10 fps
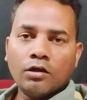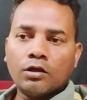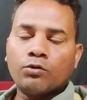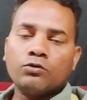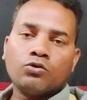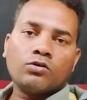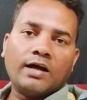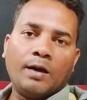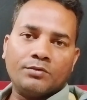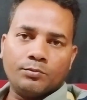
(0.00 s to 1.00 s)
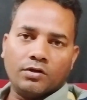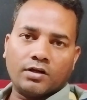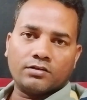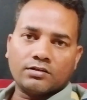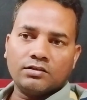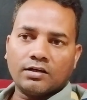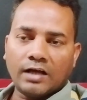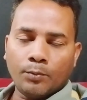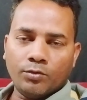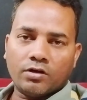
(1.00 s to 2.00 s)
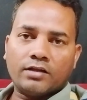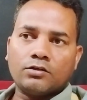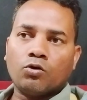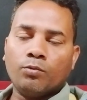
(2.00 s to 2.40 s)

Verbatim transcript: क्योंकि उनको काम नहीं मिल रहा था ना काम मिल रहा था